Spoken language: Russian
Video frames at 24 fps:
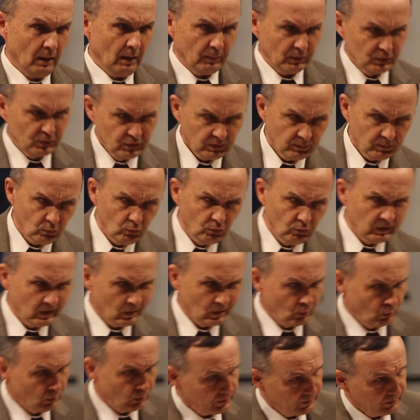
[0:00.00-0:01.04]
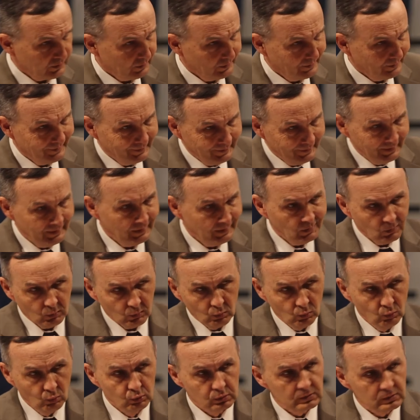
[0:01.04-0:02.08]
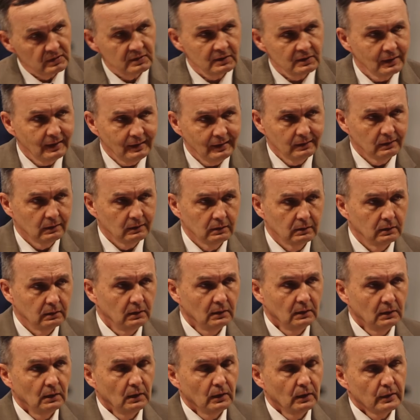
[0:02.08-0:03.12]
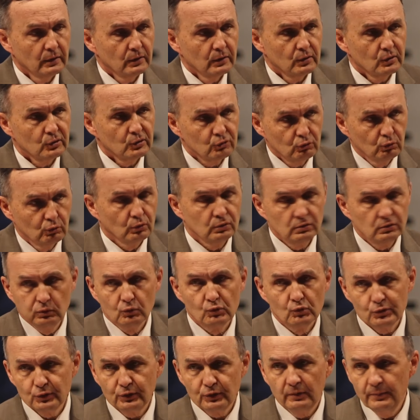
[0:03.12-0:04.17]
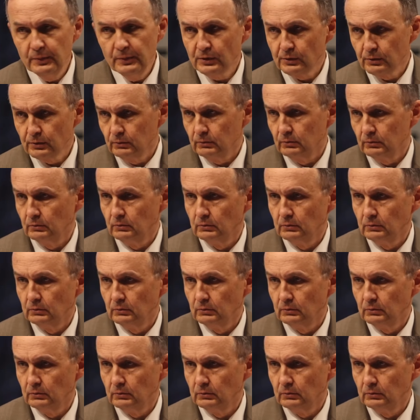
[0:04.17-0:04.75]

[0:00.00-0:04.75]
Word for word: Почему народ не узнал, что служит к миру?